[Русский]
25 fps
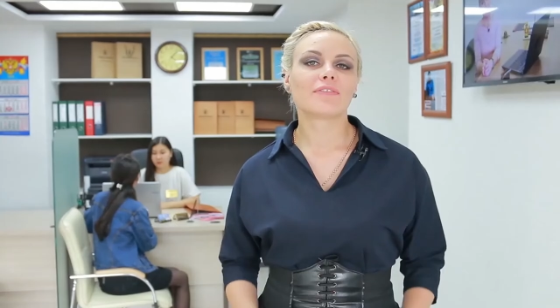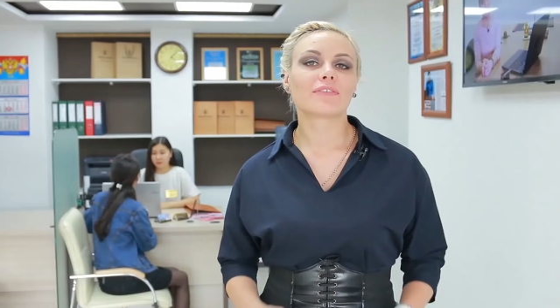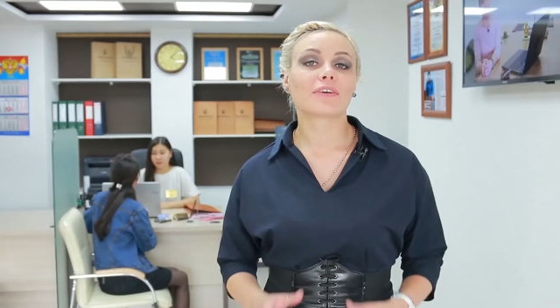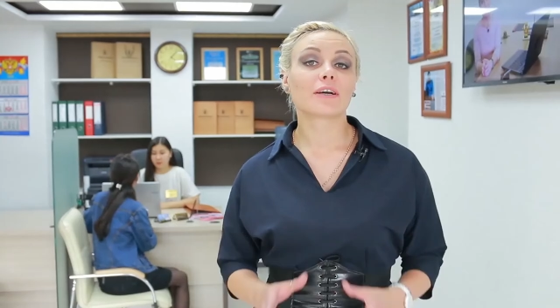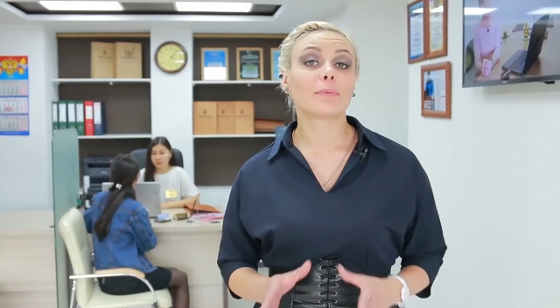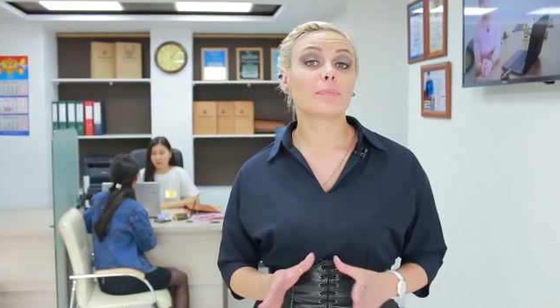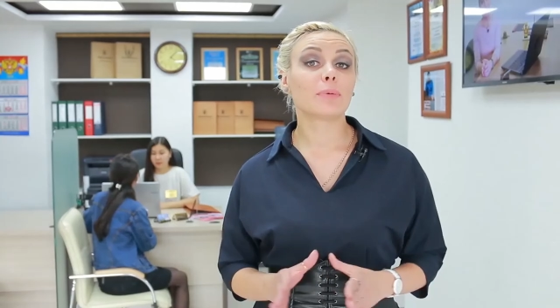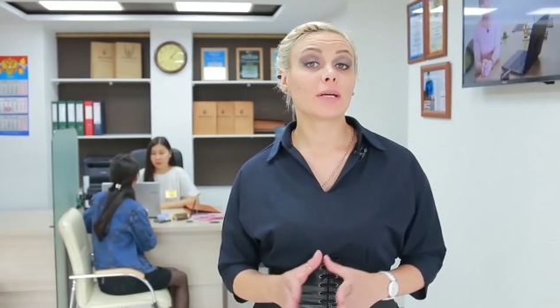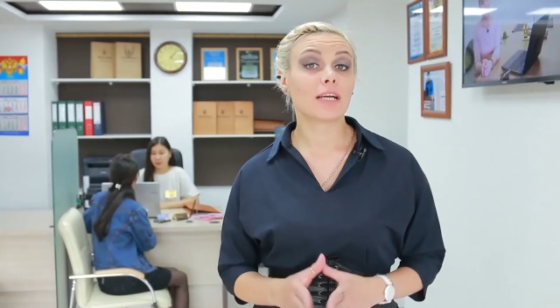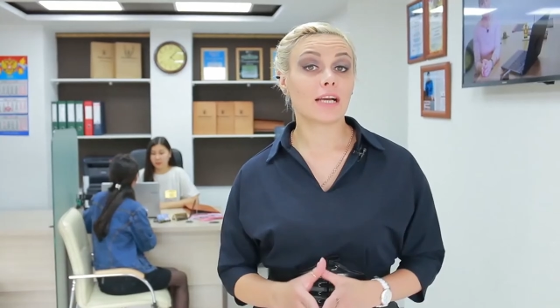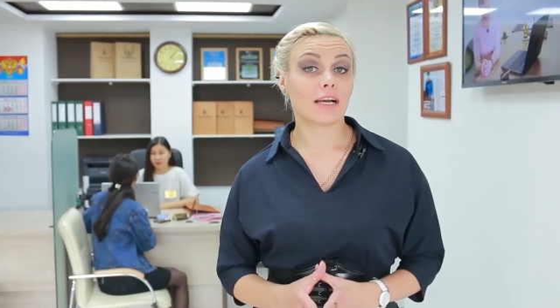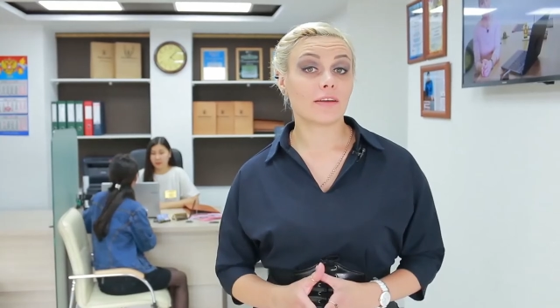В
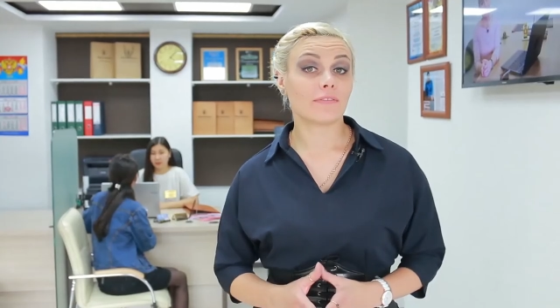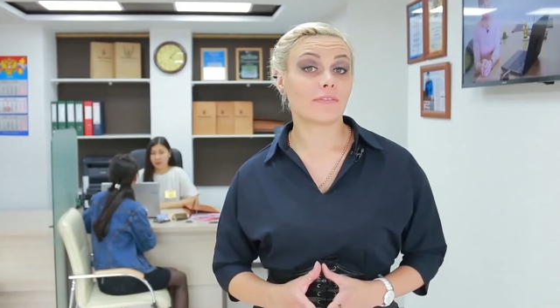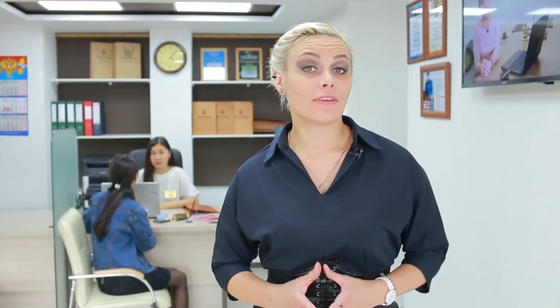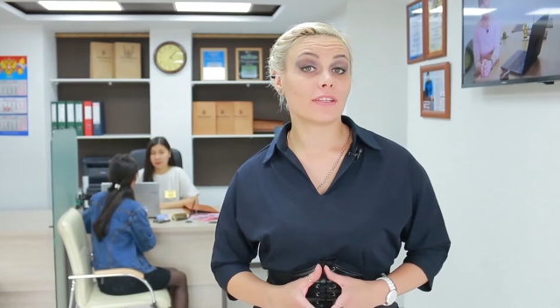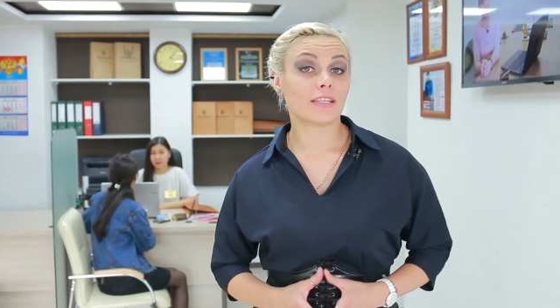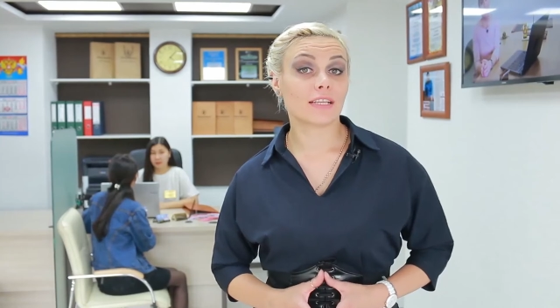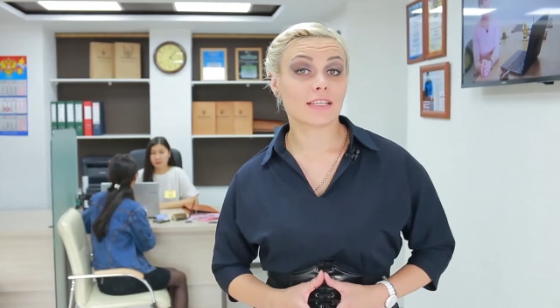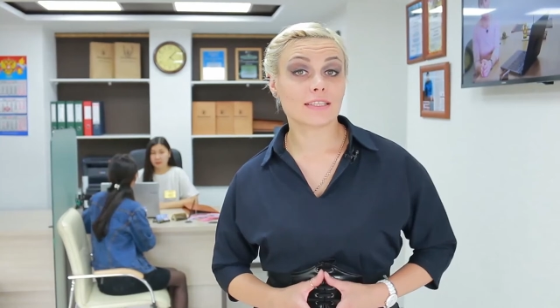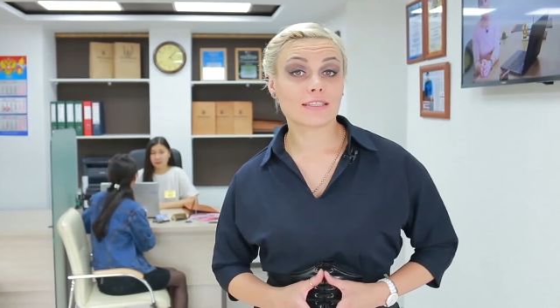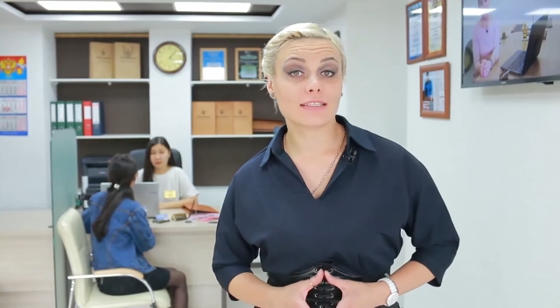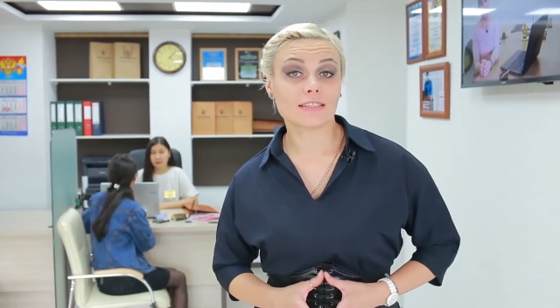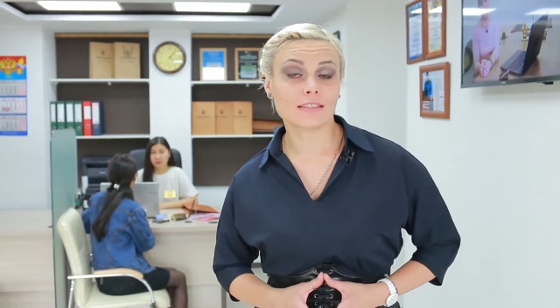КПК
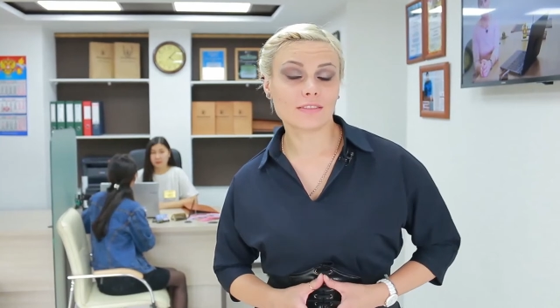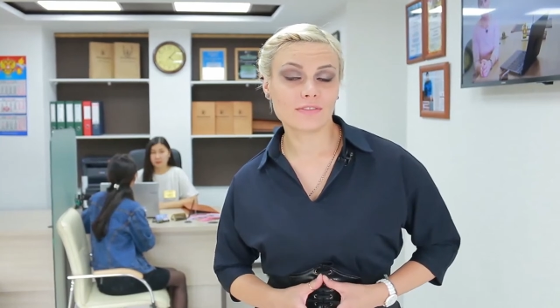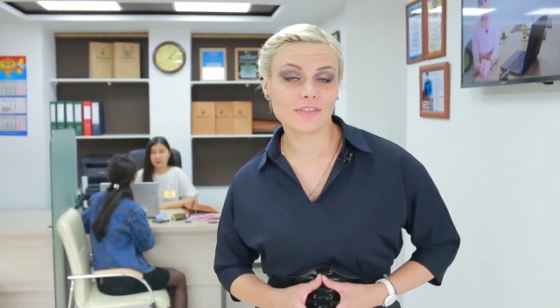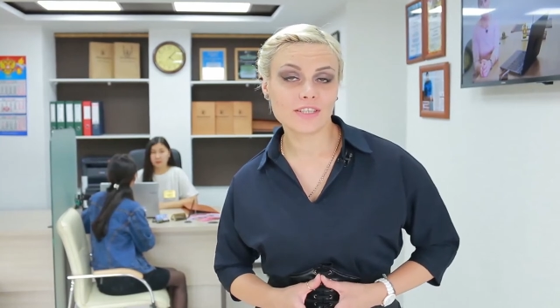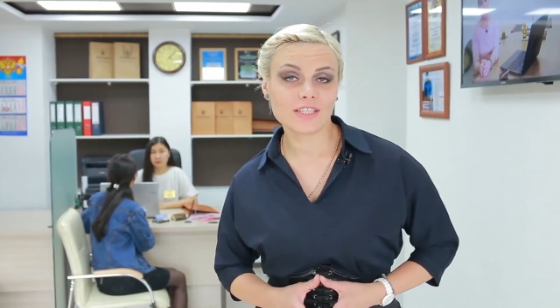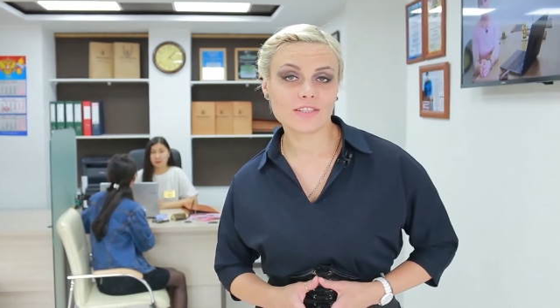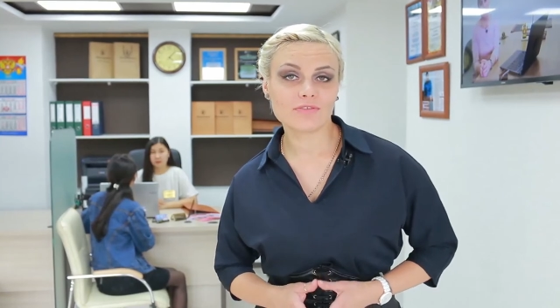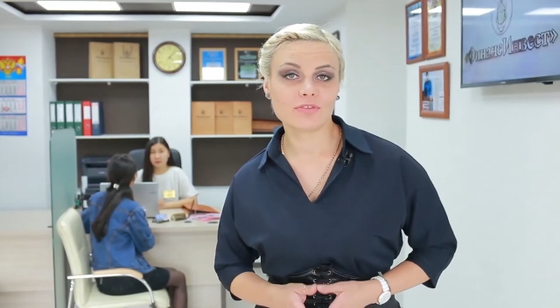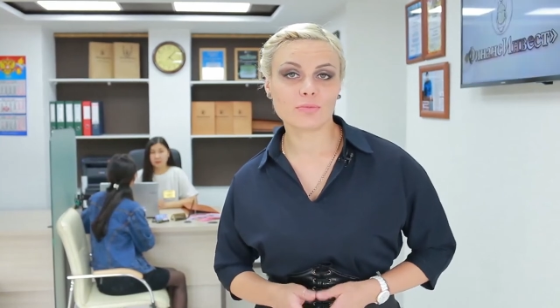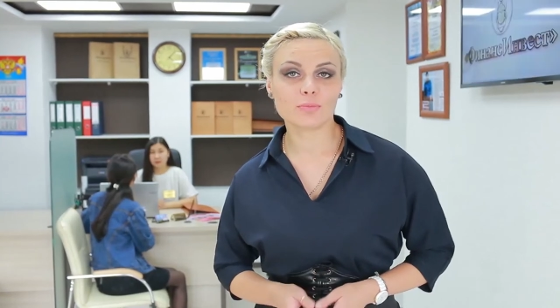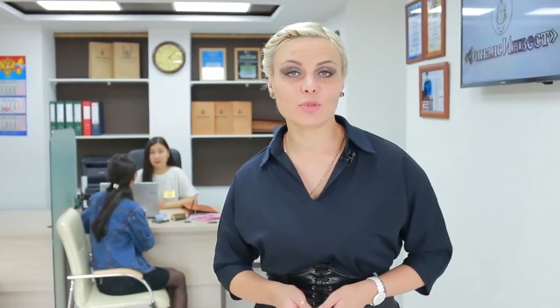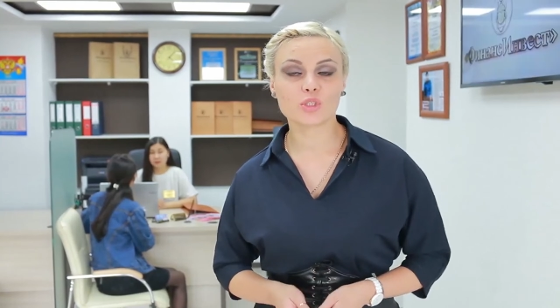
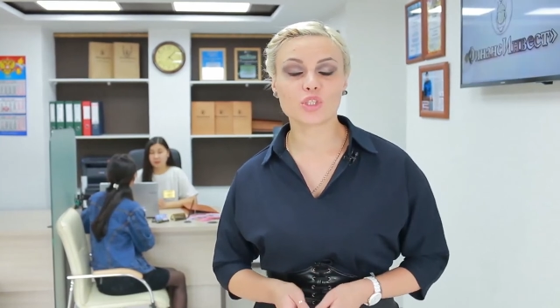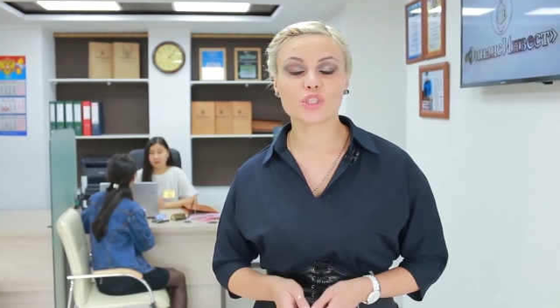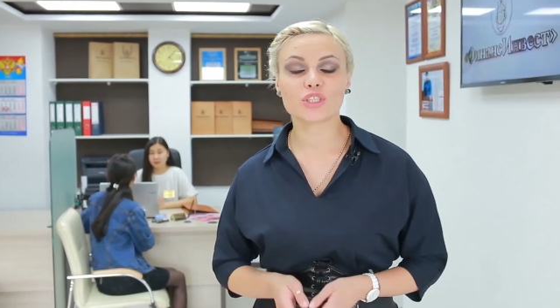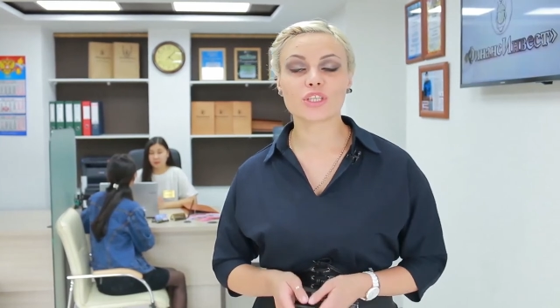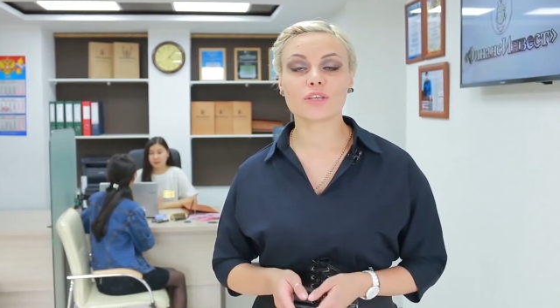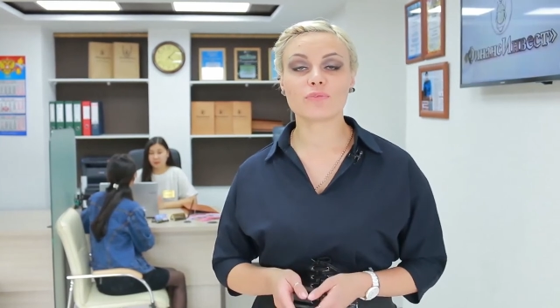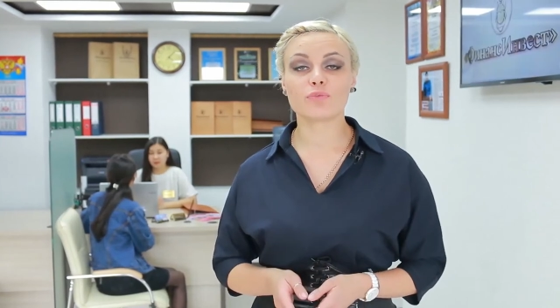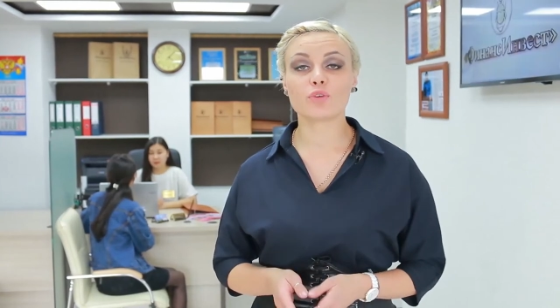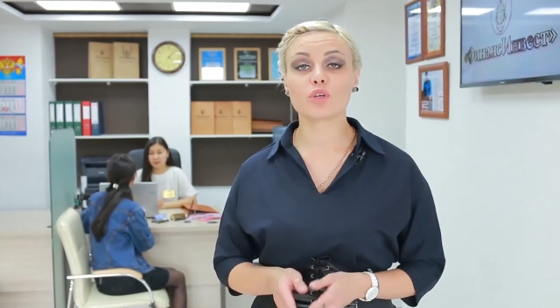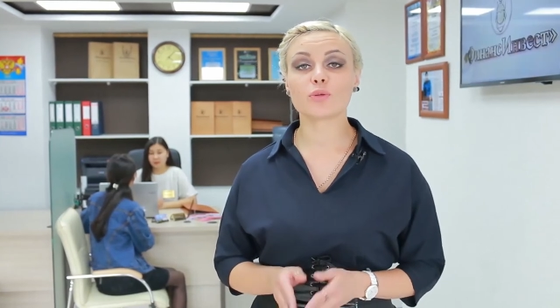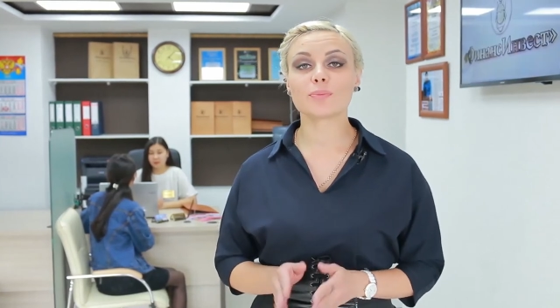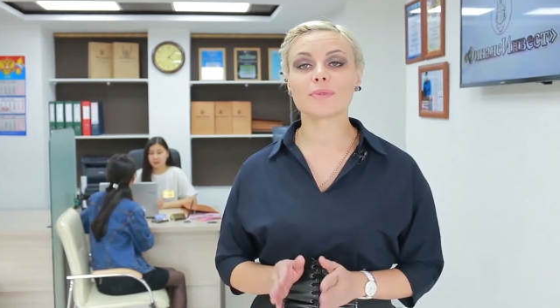«Финанс-Инвест» вы можете
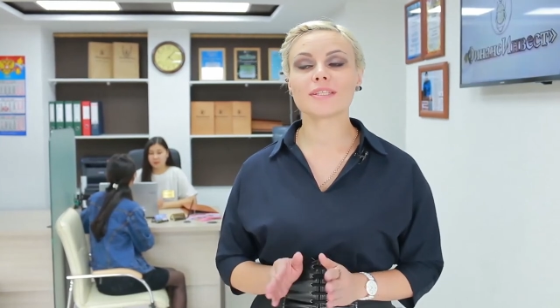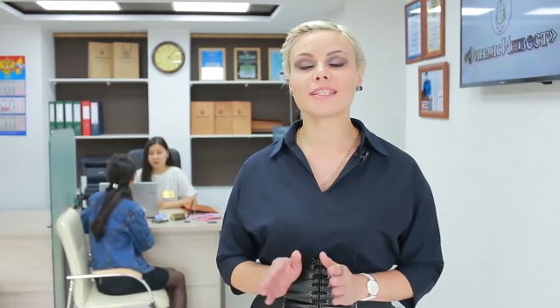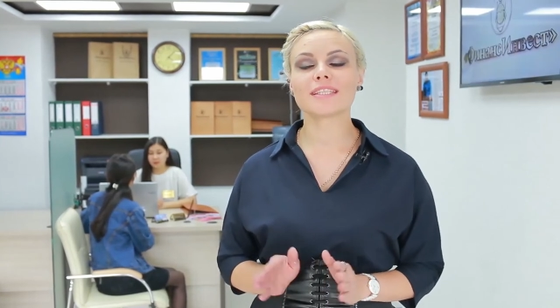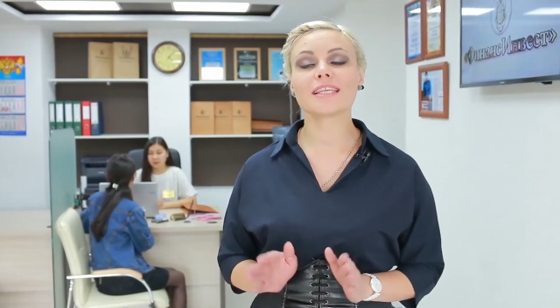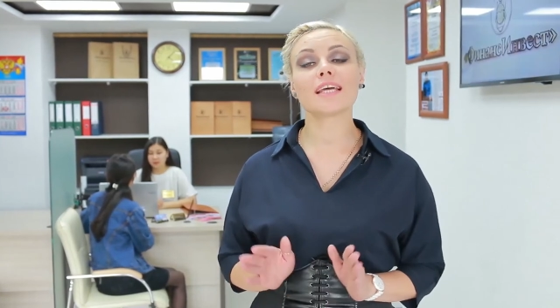оформить